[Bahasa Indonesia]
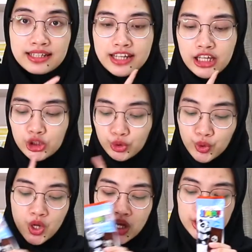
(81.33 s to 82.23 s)
Dia itu
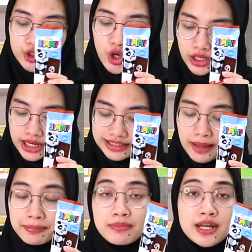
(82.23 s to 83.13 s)
coklat
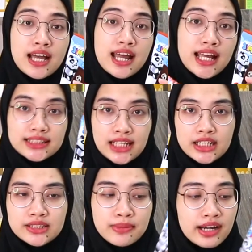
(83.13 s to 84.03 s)
tapi berkarakter.
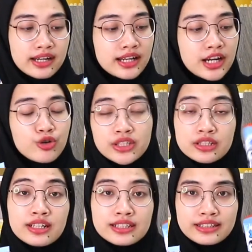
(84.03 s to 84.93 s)
Sebenarnya dia ada dua
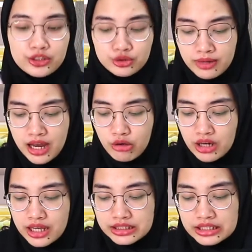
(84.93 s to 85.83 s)
jenis ya, cuma aku
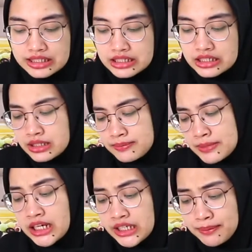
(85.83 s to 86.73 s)
lagi
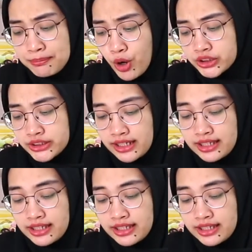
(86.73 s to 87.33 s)
ngebeli box yang